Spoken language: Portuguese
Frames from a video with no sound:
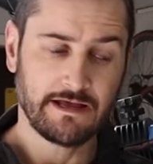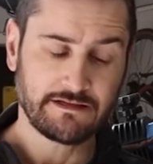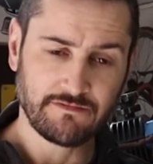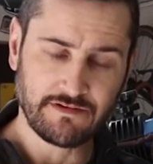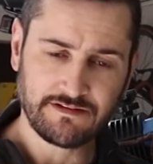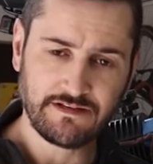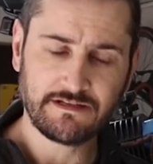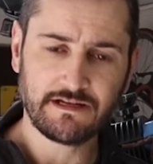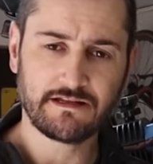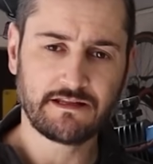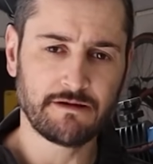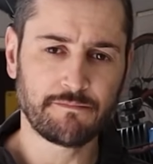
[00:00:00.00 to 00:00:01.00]
Essa vacina
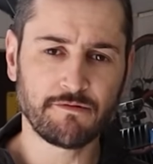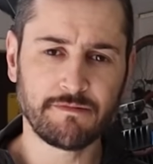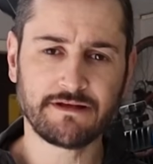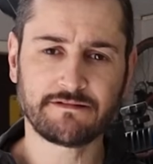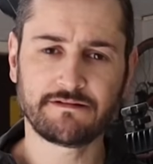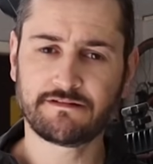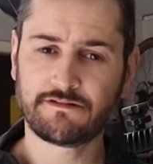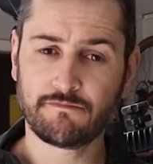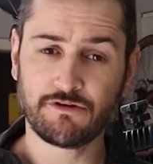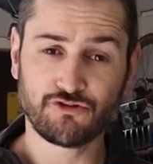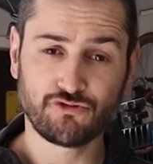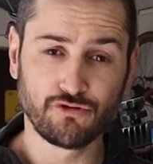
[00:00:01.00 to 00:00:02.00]
ela tem a promessa de ser
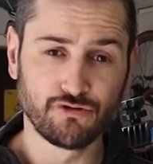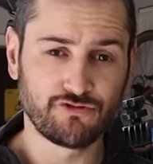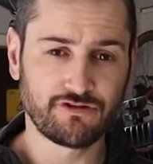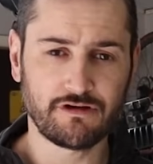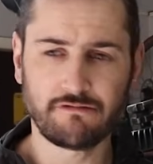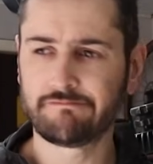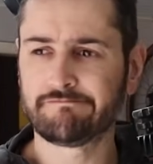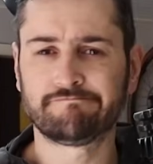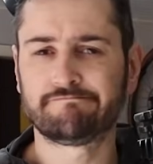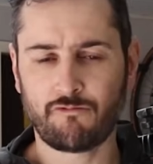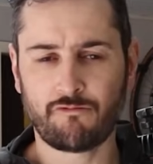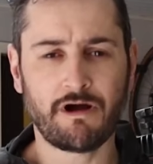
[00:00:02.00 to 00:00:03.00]
uma solução
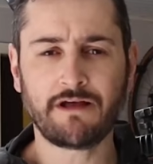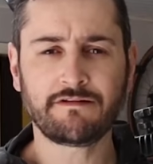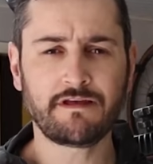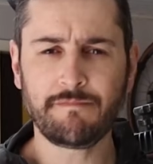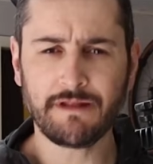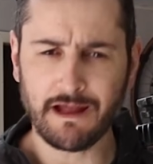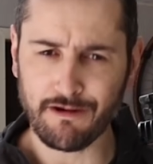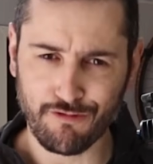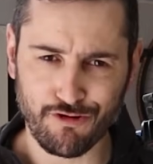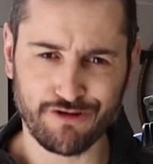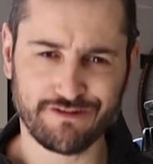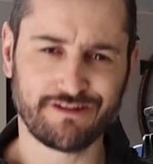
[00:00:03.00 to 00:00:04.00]
quase que
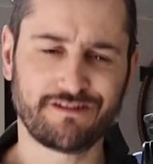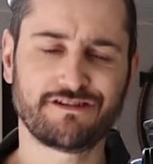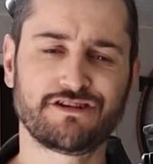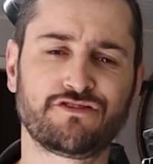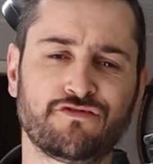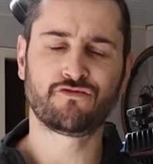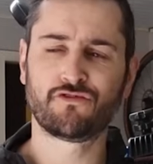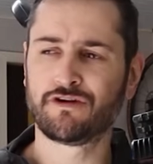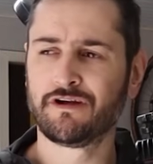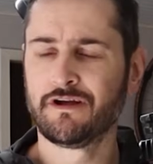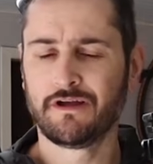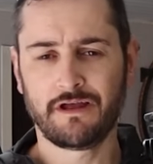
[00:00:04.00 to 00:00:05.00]
milagrosa se a gente
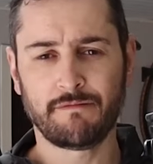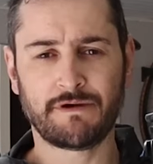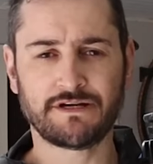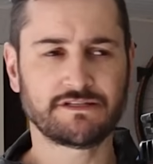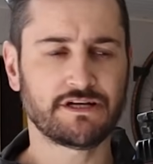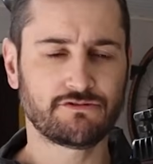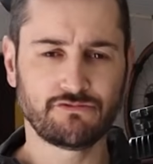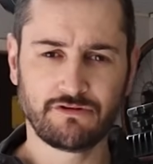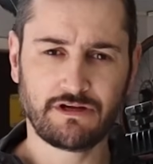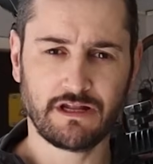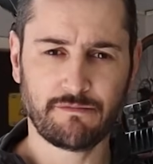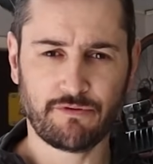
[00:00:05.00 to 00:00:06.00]
for imaginar tudo
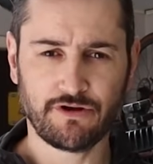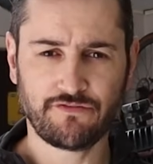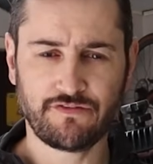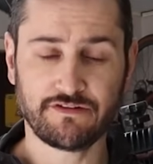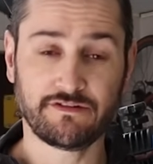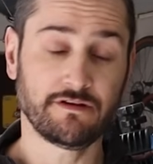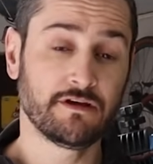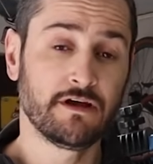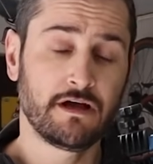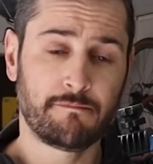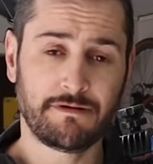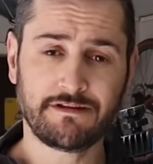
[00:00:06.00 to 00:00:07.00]
que ela pode fazer.
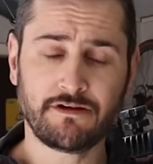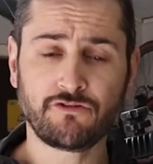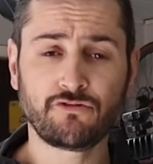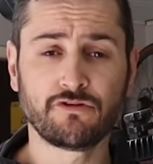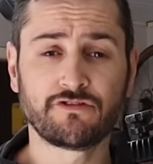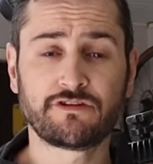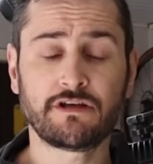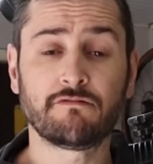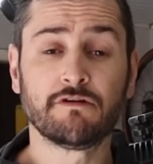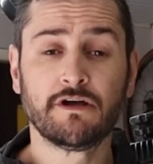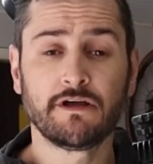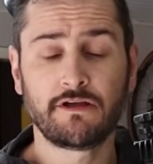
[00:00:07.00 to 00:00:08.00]
Mas é uma
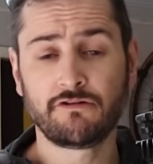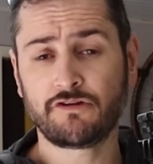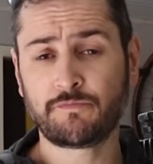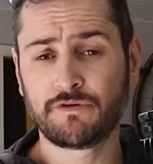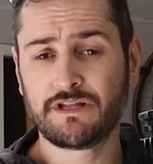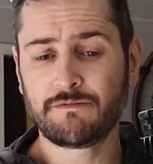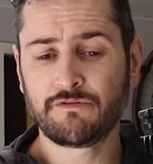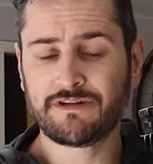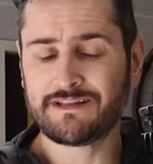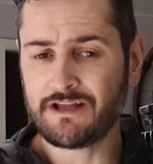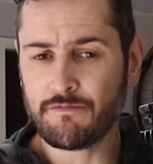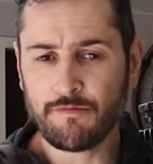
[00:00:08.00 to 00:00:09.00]
solução que nós podemos
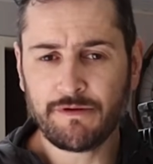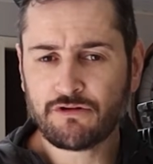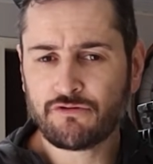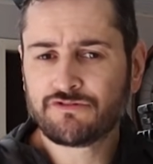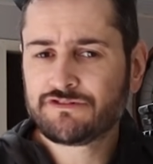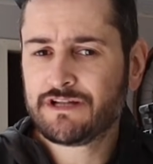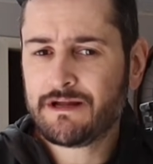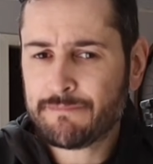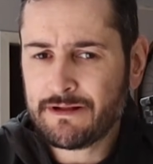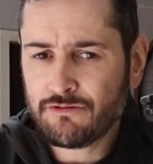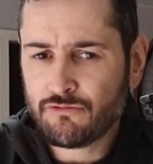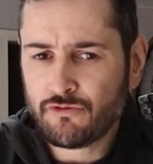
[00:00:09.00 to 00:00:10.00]
até o momento considerar
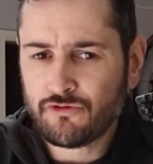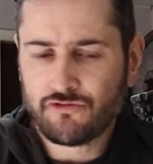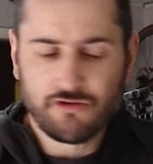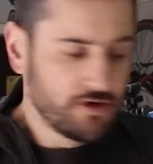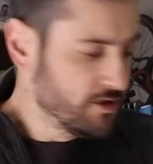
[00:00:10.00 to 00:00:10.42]
para todos.